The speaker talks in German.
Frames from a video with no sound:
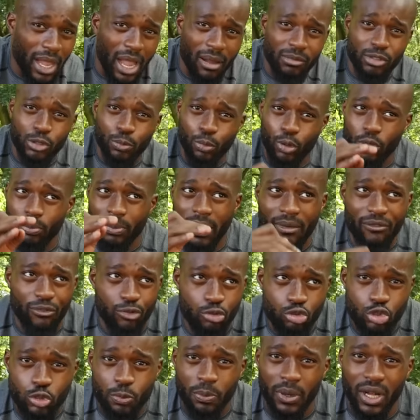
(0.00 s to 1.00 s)
Kampfsport, beim
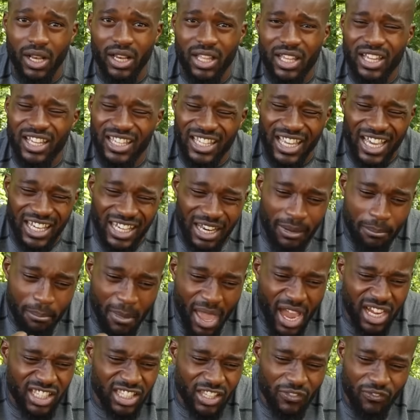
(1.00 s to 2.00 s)
Fußball, ja, dann
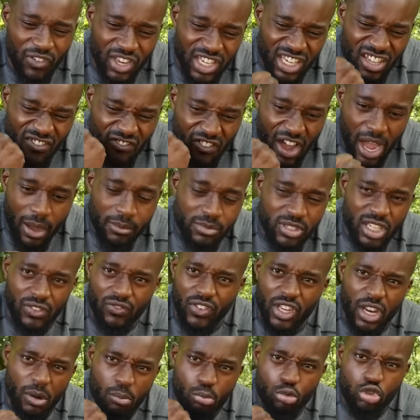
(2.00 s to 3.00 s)
merkt ihr, wenn ihr warm seid,
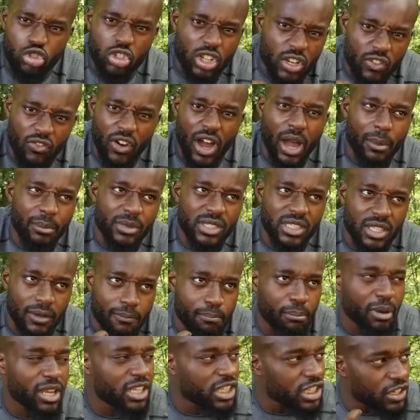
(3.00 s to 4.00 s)
wenn der Muskel warm ist,
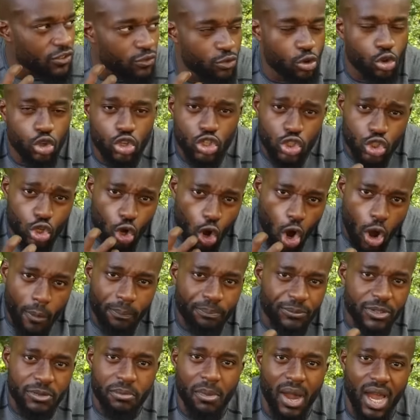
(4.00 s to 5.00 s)
dann bringt ihr wirklich
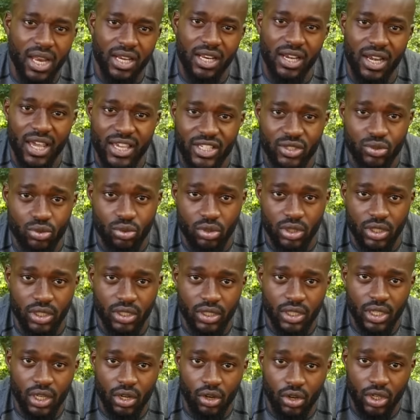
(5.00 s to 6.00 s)
optimale Leistungen.
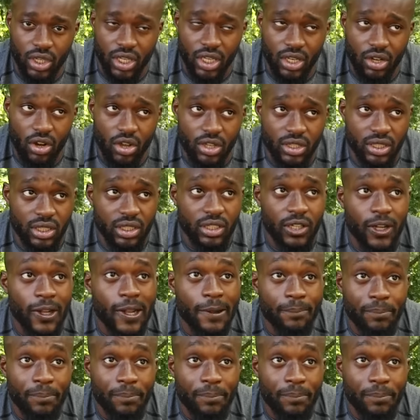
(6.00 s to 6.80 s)
Okay, Leute?